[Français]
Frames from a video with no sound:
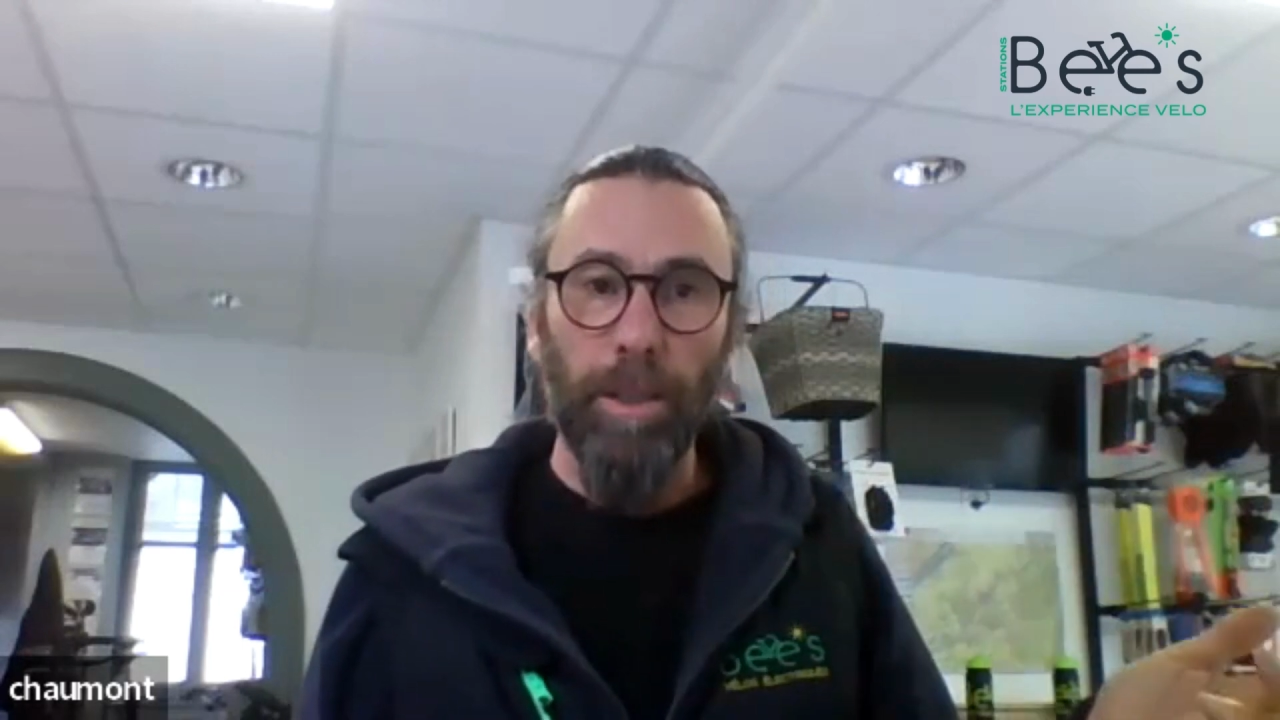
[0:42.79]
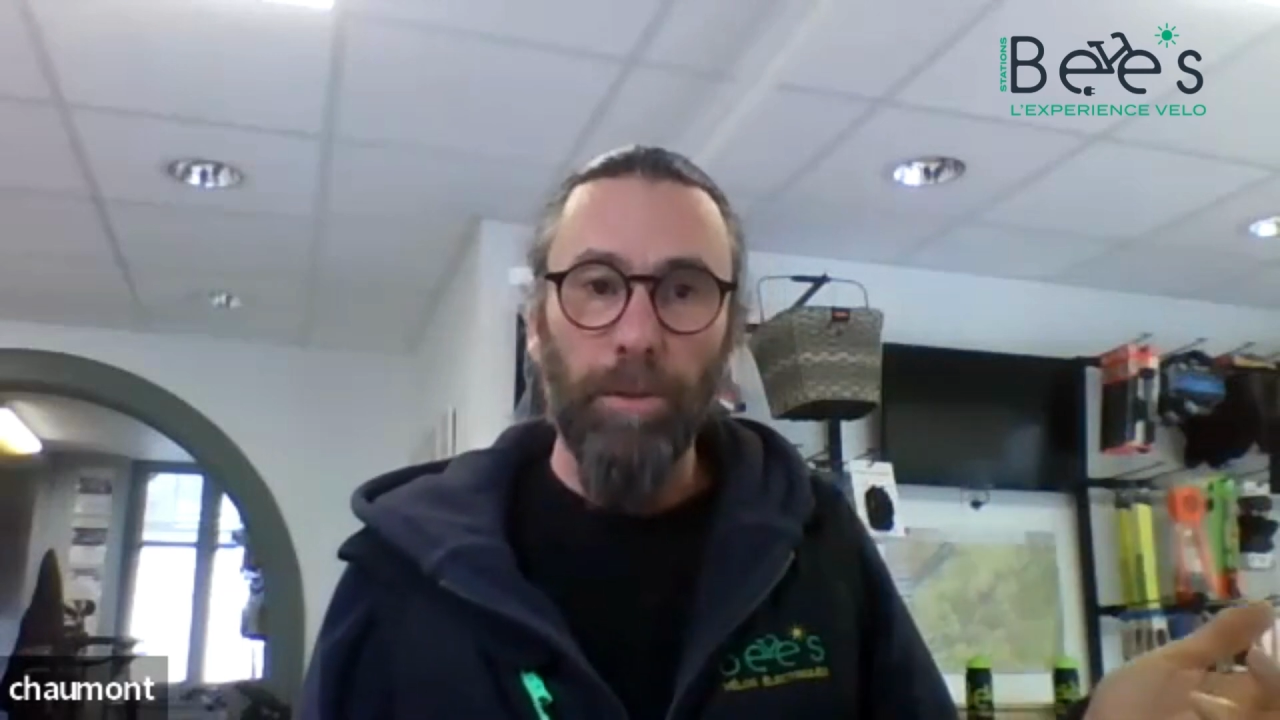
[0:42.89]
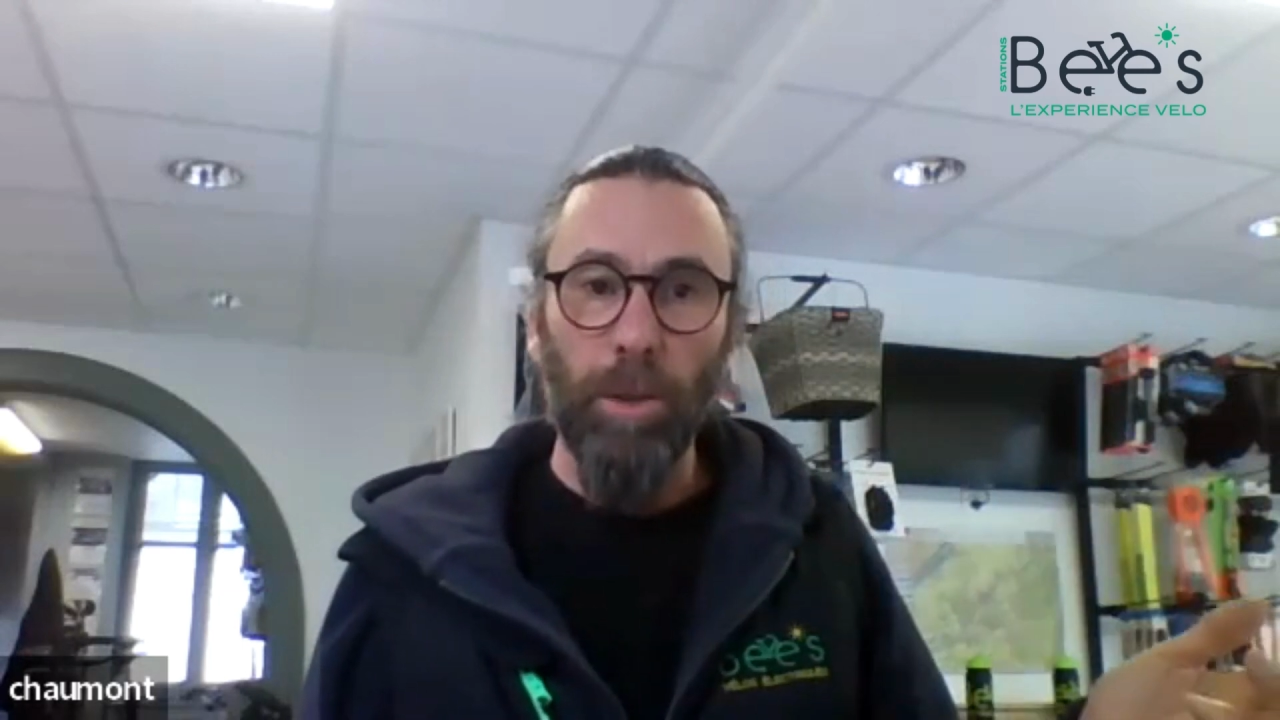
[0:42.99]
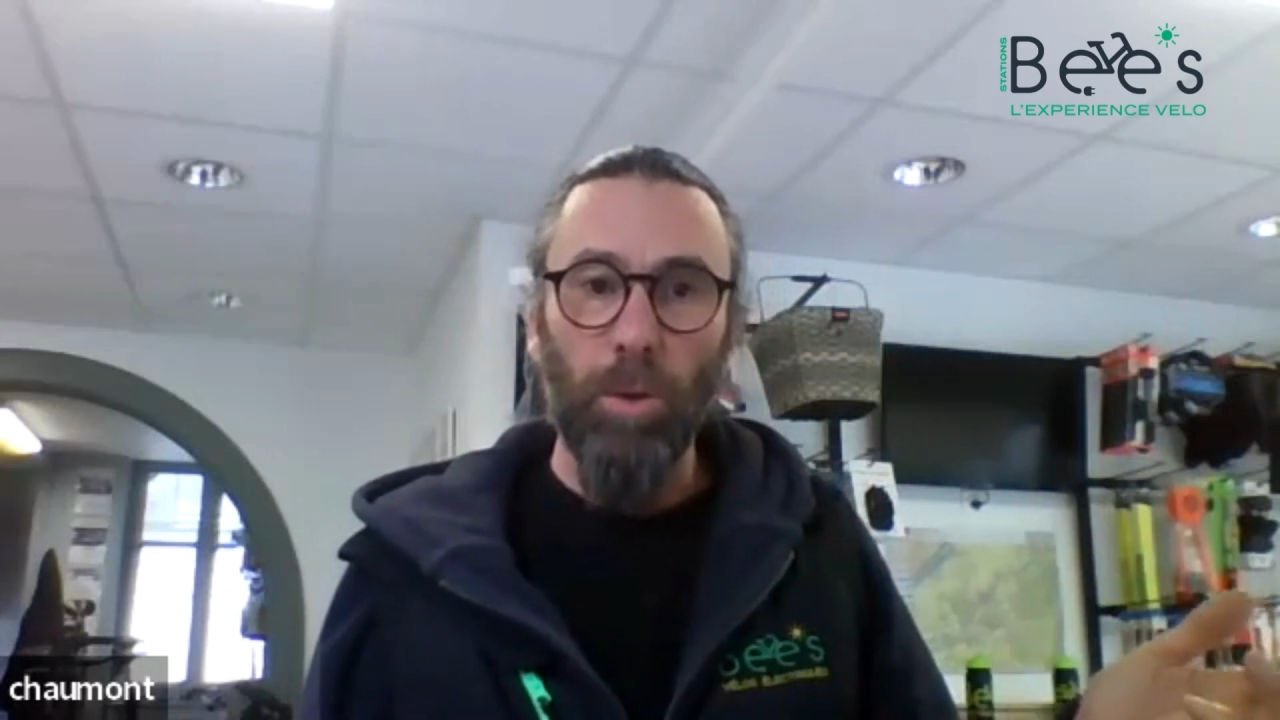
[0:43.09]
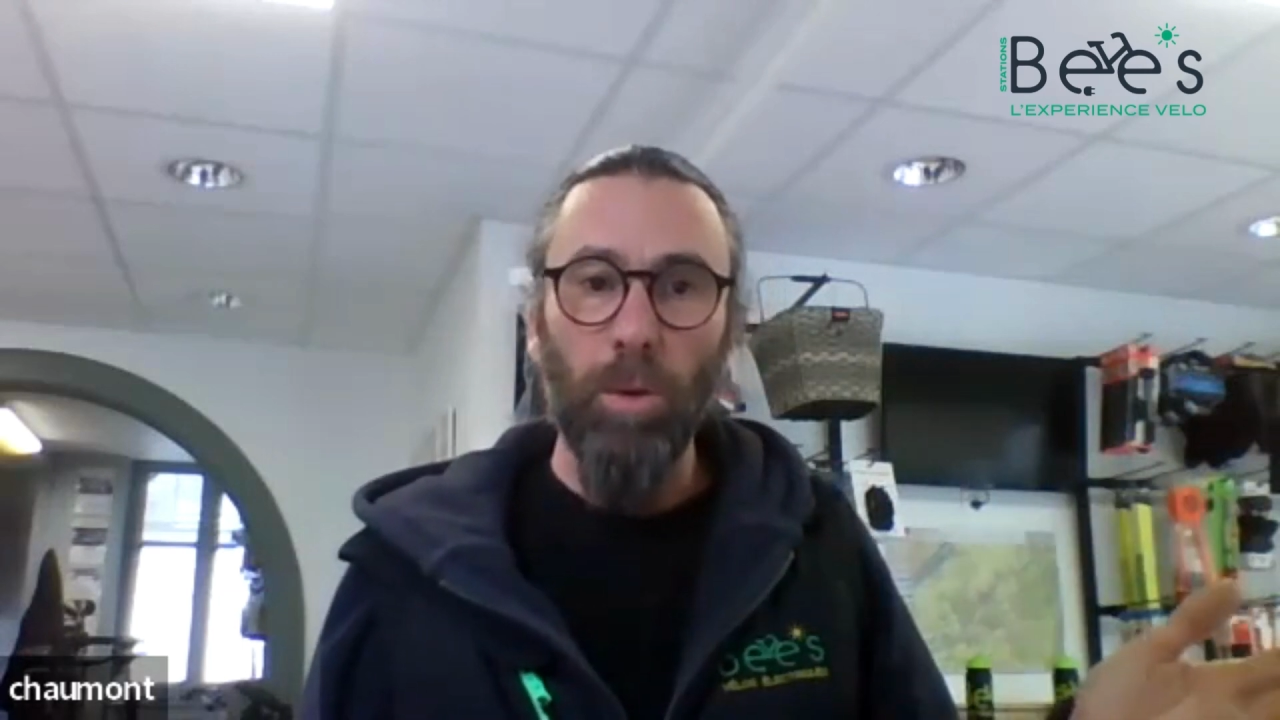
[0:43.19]
des
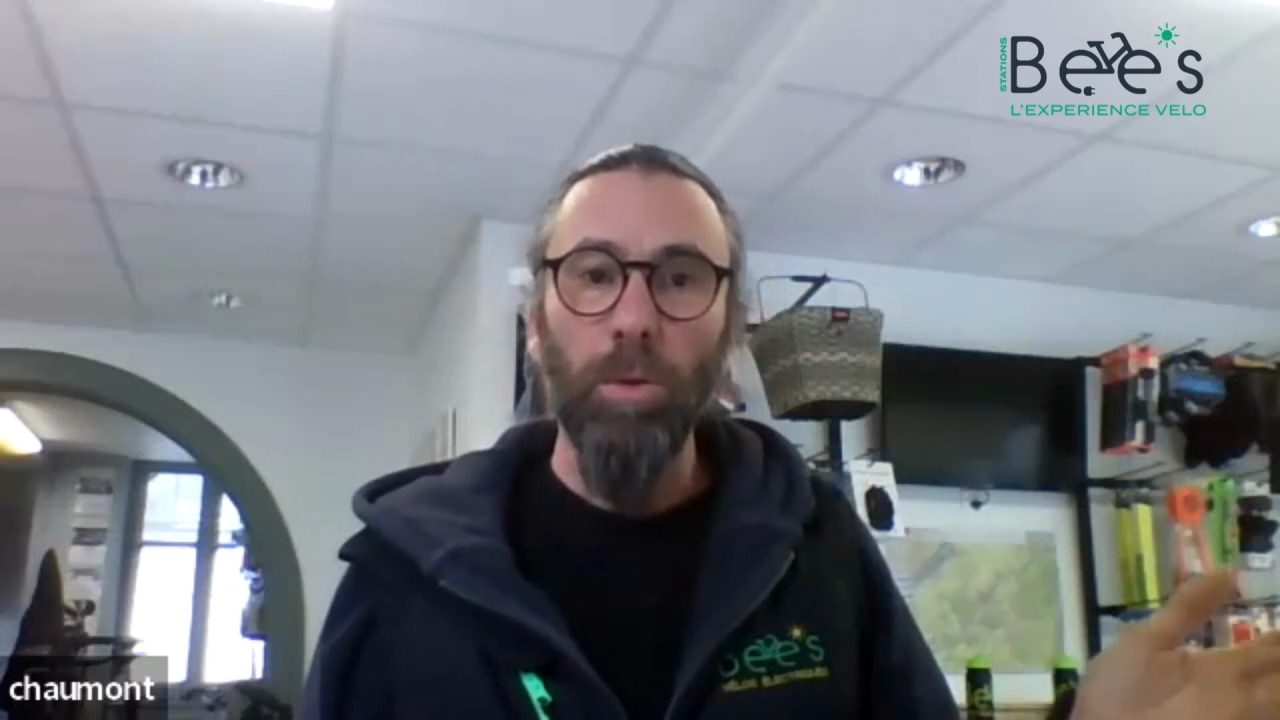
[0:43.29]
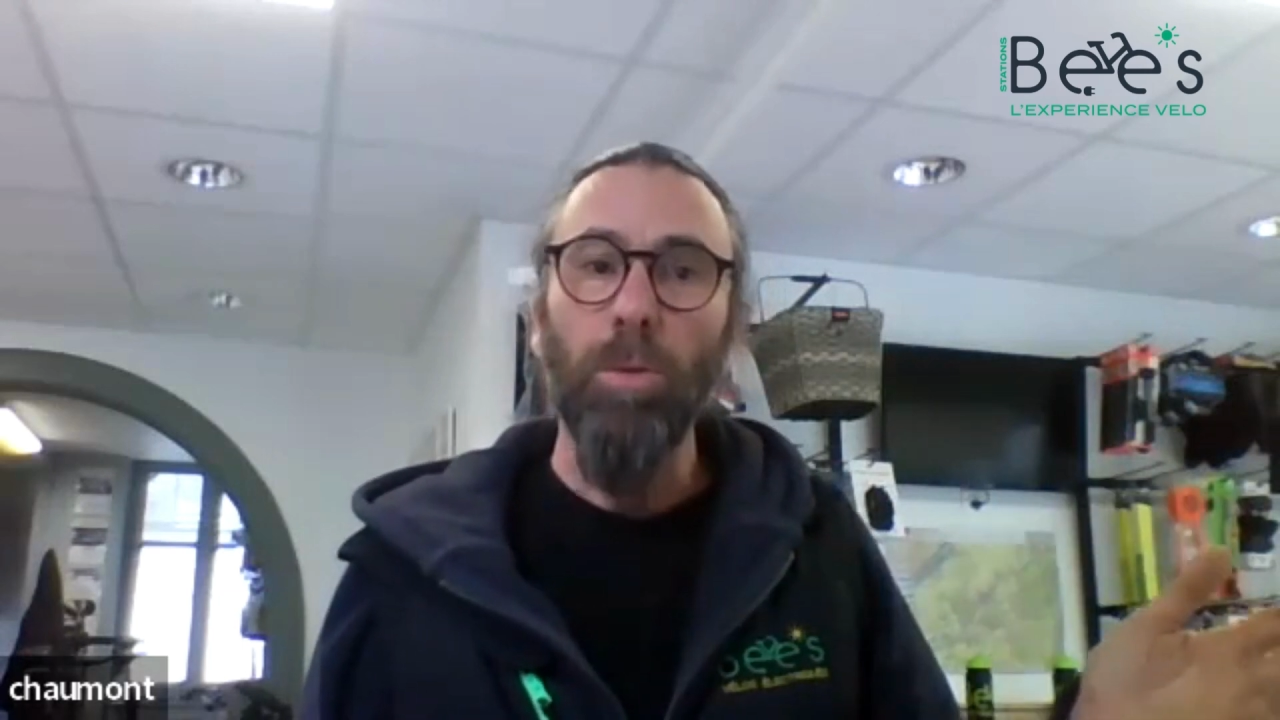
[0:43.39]
vélos,